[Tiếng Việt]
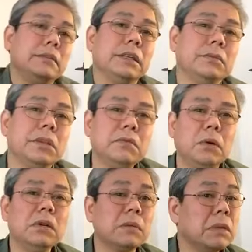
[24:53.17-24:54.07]
và chúng ta
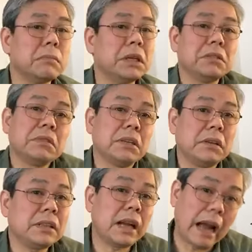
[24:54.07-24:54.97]
vỗ ngực bình bịch chúng ta
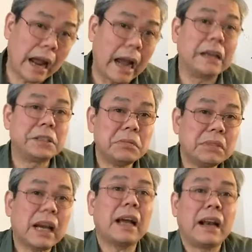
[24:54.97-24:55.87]
nói rằng à
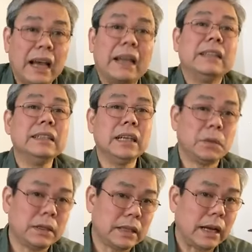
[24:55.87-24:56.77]
chúng ta là những người
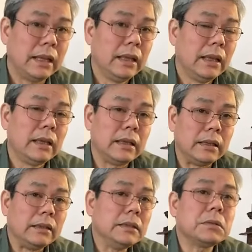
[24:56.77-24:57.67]
hòa giải
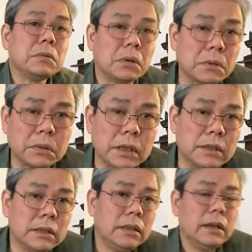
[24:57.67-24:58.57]
những xung đột của thế
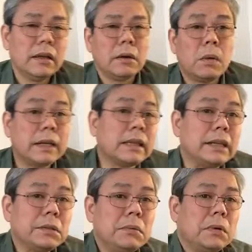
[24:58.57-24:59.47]
giới hòa
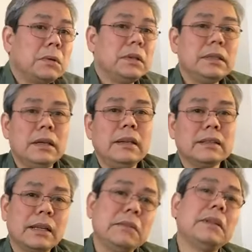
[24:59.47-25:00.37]
giải xung đột của thế giới
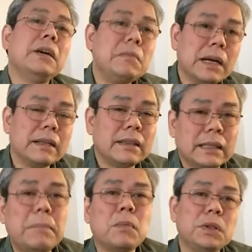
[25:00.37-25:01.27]
là sao nếu mà cái
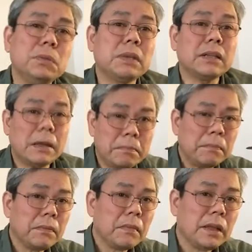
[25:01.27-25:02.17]
tầm của chúng ta thấp
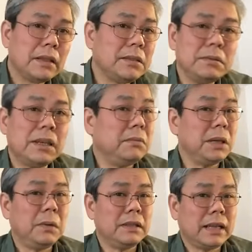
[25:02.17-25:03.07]
thì chúng ta không
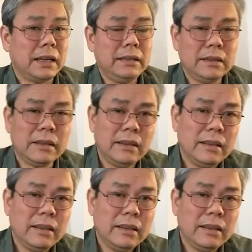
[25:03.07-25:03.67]
thể hòa giải được